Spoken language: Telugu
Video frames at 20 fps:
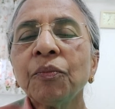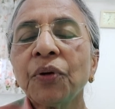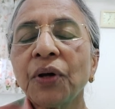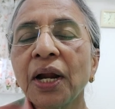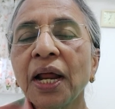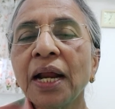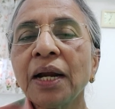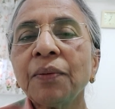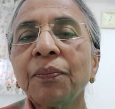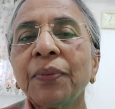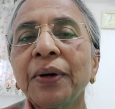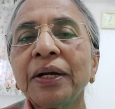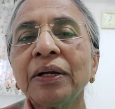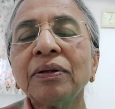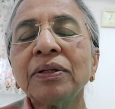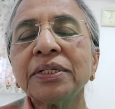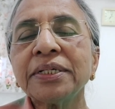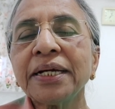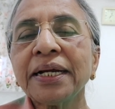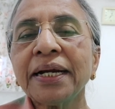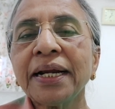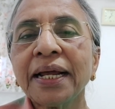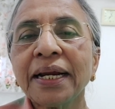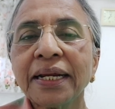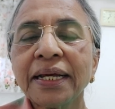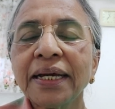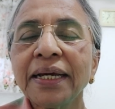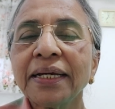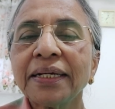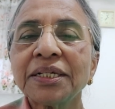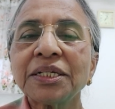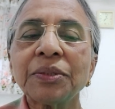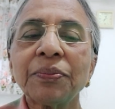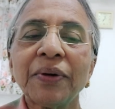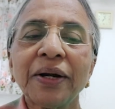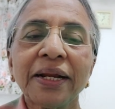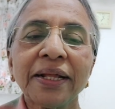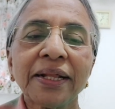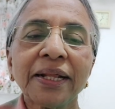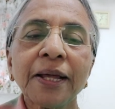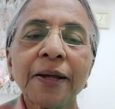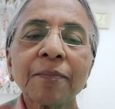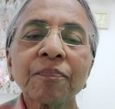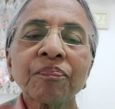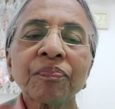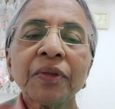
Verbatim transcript: పొలాలు పనులు చేయడానికి ఇష్టపడింది